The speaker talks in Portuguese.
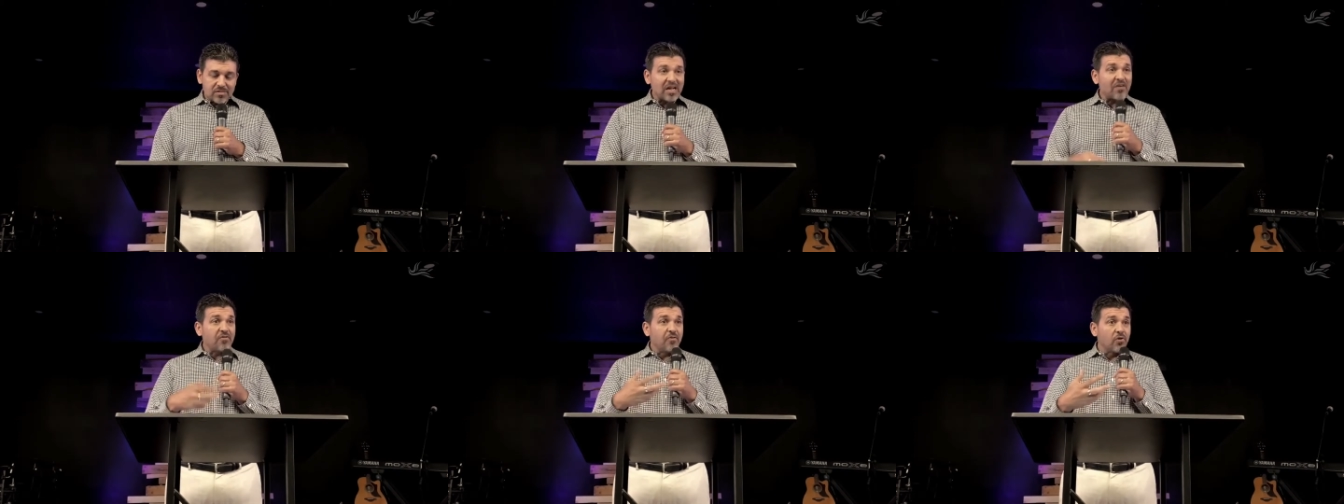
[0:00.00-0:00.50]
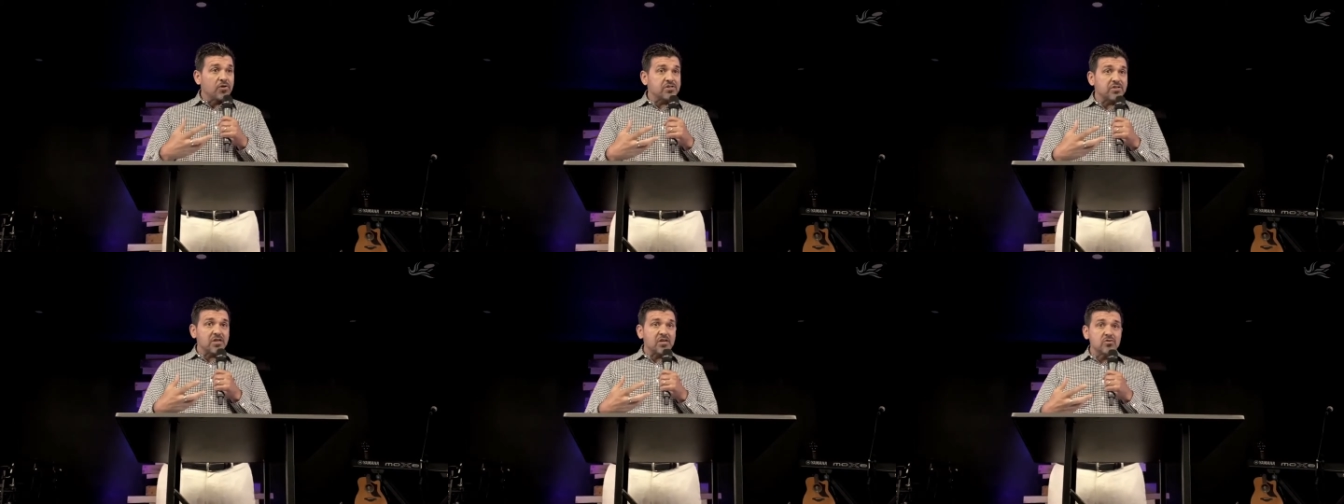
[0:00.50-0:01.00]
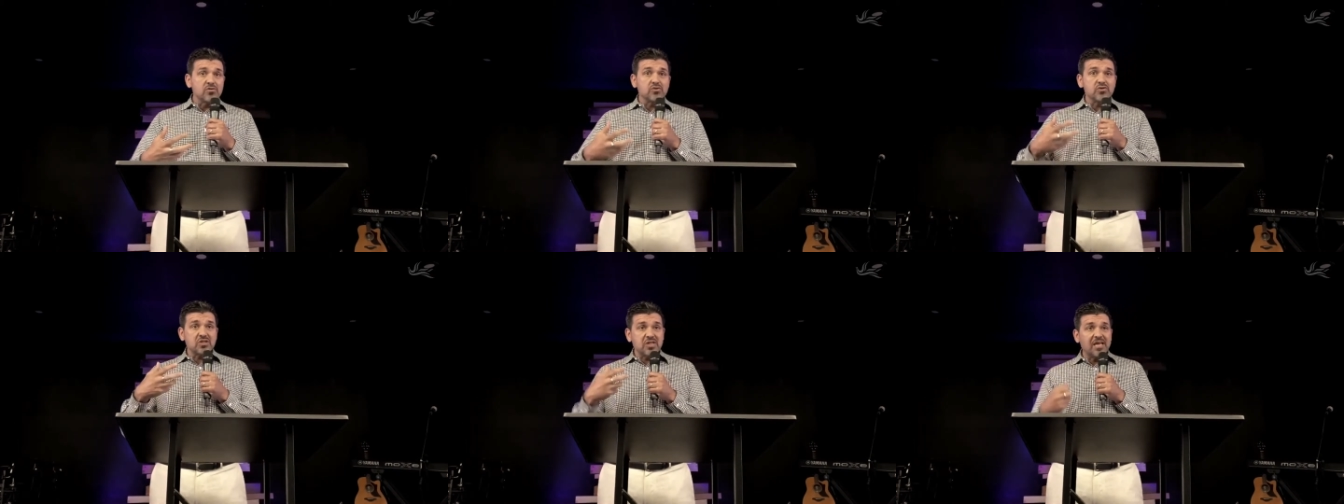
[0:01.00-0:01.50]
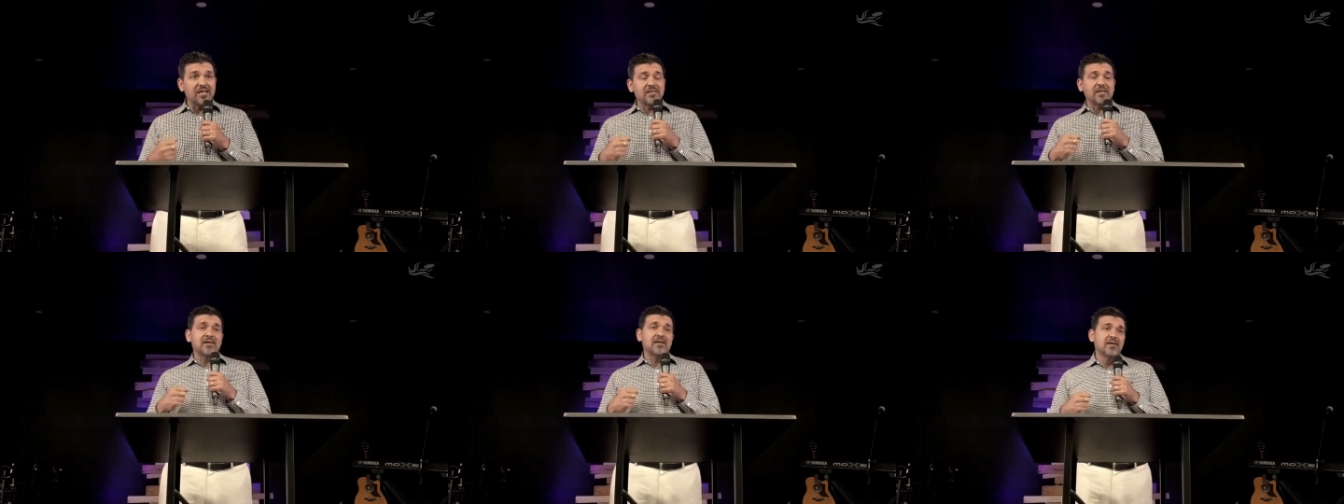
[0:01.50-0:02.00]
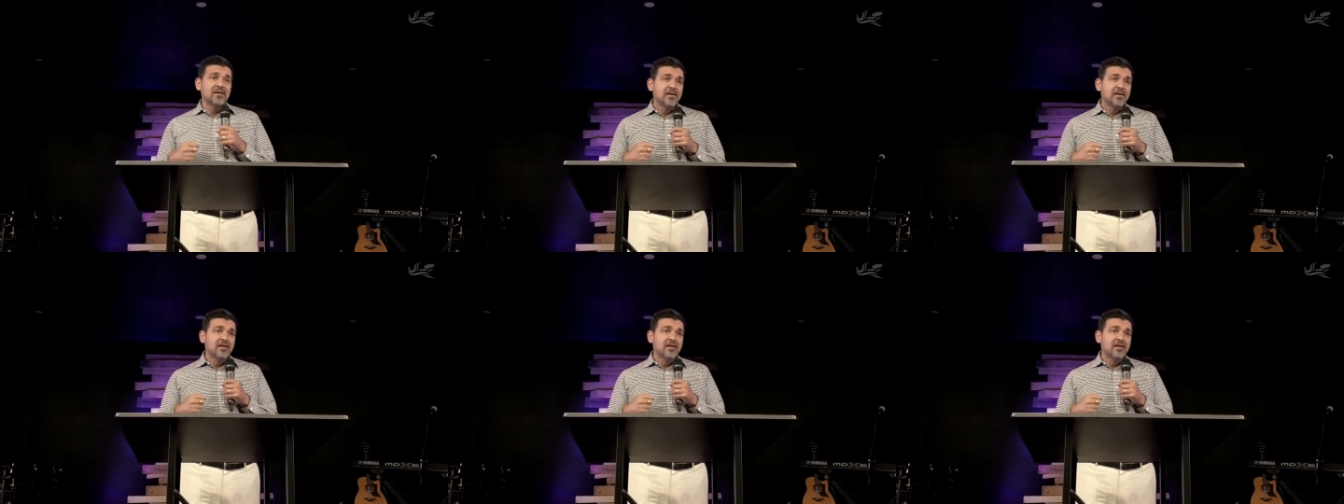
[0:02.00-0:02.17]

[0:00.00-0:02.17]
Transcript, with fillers: que nos dá força, que nos sustenta.